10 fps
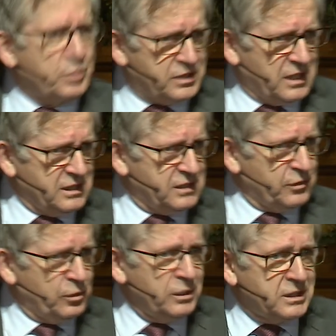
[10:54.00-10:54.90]

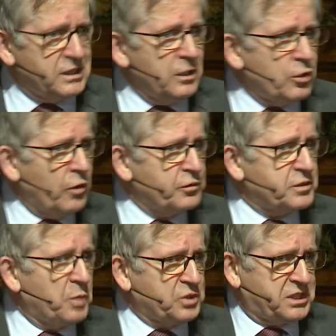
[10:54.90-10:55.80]
poselstwo, to jest tylko
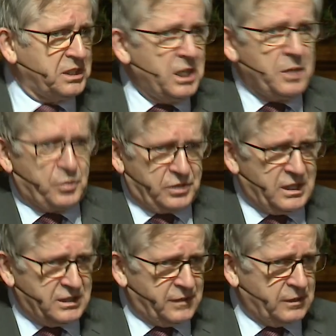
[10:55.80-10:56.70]
wzmocnienie
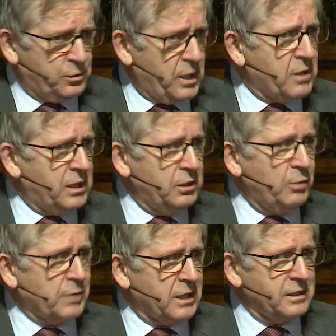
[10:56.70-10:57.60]
poselstwa drugiego
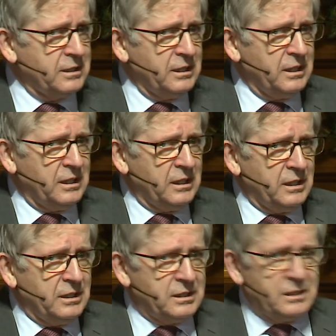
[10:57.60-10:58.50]
anioła.
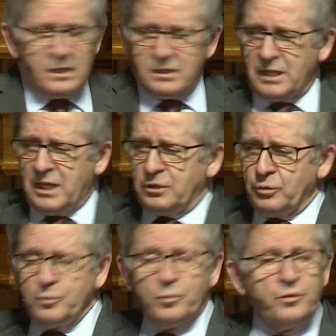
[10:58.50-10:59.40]
Ten
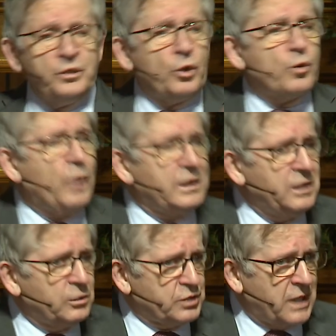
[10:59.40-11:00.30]
anioł mówi
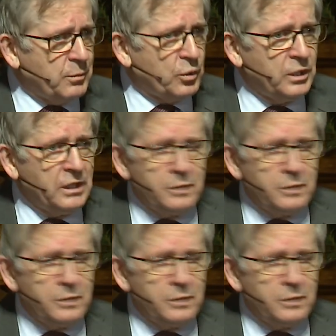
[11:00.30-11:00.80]
dokładnie to samo,